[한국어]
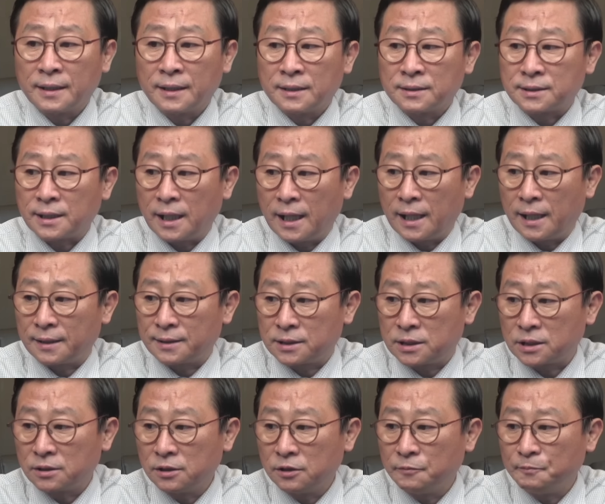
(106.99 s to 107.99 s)
자,
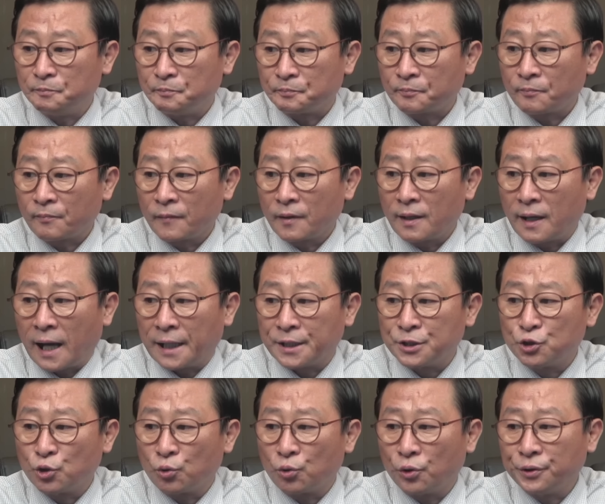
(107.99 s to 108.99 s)
지금
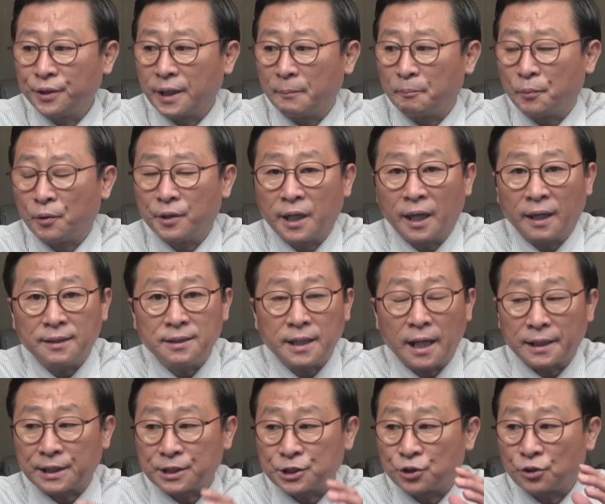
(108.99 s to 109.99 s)
안중근 대표의
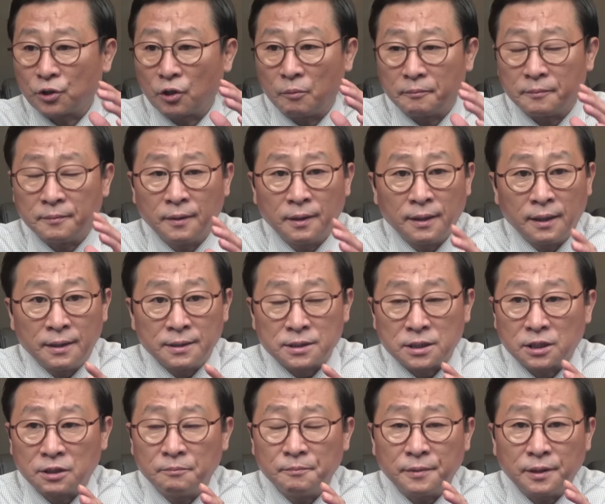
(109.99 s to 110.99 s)
이야기처럼
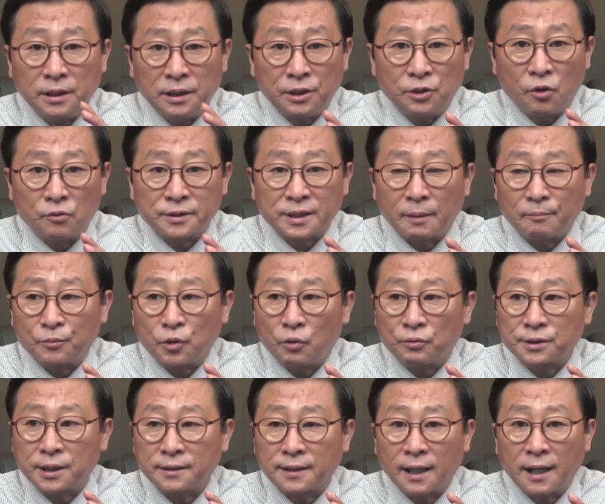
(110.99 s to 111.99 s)
지금 2030
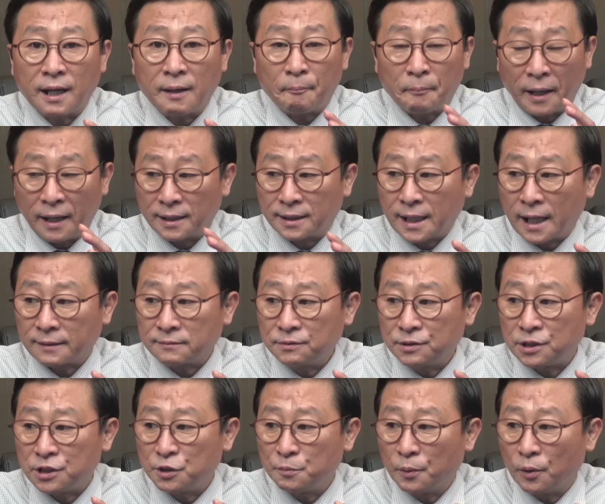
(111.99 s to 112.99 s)
세대가 발칵
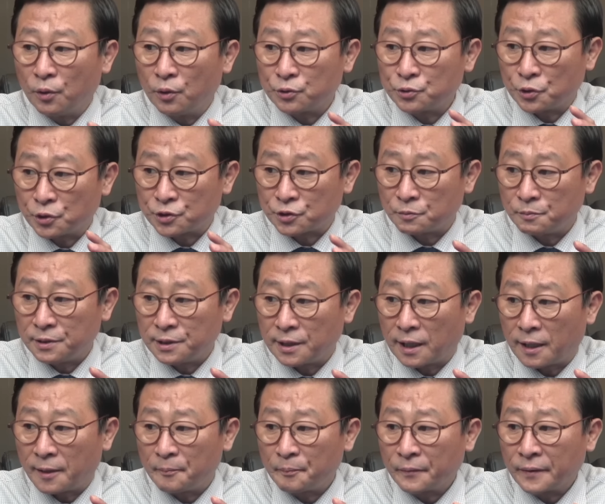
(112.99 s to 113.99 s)
뒤집어졌습니다.